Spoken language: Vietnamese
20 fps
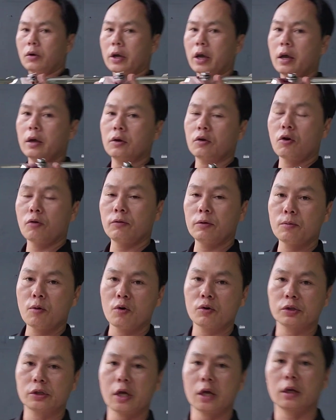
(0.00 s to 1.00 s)
ok đối với
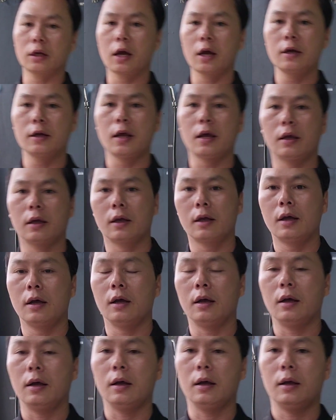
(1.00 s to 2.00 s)
bộ sen cây này
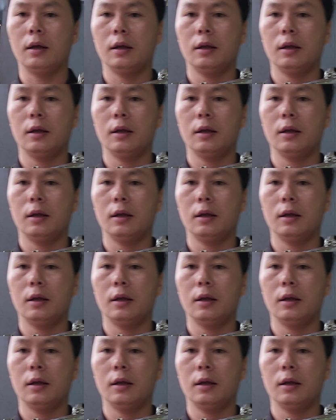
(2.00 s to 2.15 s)
à,